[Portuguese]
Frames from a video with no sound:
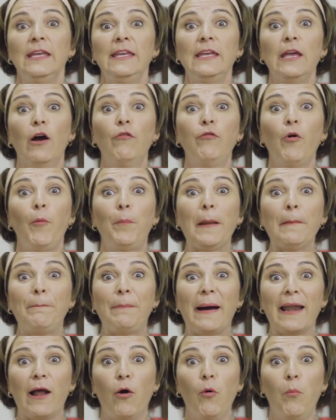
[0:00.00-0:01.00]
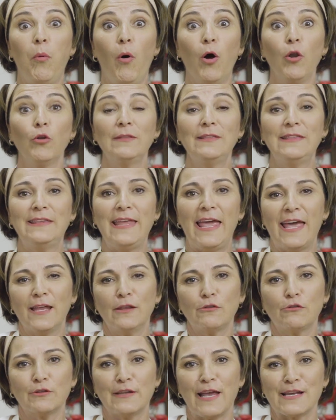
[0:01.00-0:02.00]
e eu vou preparar o bolo
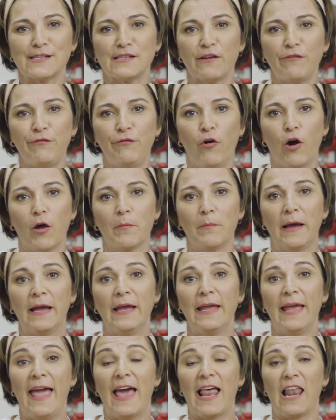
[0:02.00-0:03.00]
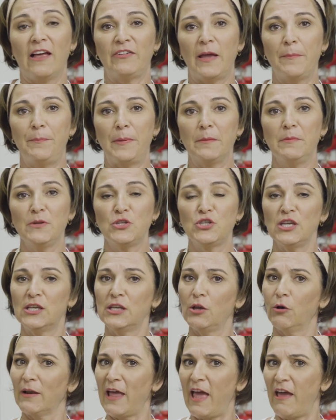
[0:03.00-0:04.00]
dentro dessa forma. Ela vai permitir
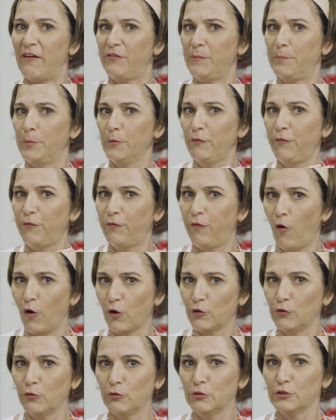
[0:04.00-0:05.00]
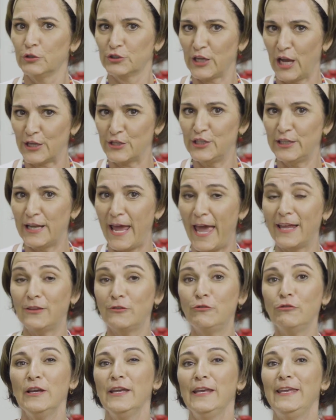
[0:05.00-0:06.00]
que eu leve para o forno já
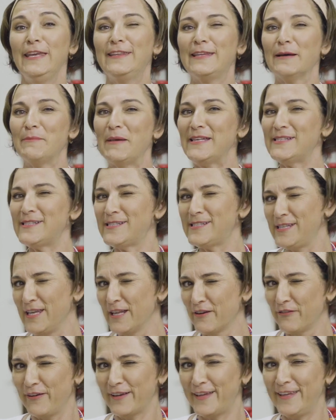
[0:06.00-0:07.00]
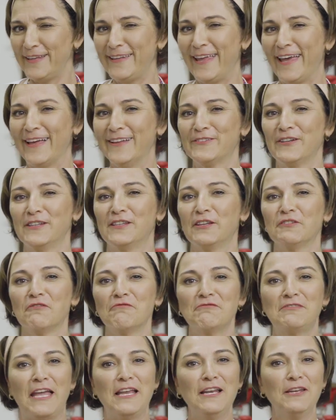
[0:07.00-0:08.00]
direto e também sirva aqui dentro. Então
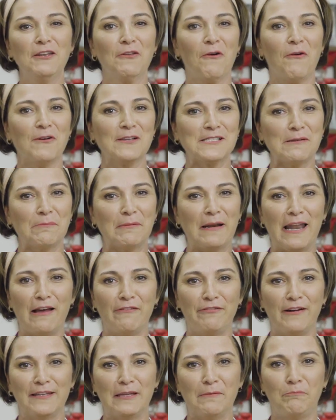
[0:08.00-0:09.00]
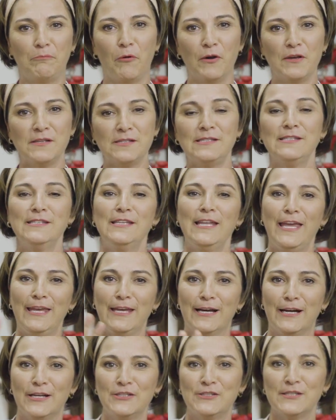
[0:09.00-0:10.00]
não tem louça para lavar depois
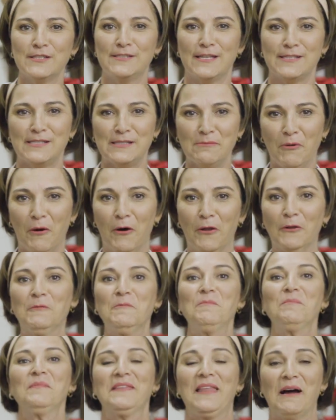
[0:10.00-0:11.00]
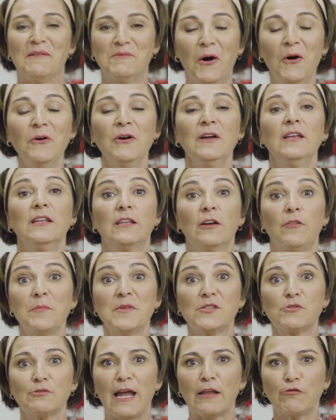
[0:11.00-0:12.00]
nem antes desse bolo, tá bom? Então vou
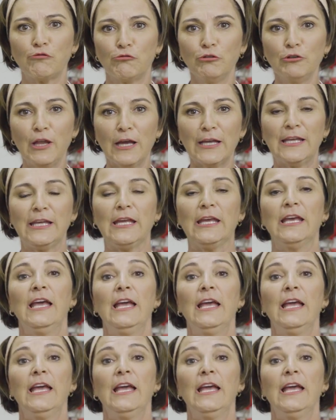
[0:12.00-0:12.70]
misturar tudo aqui.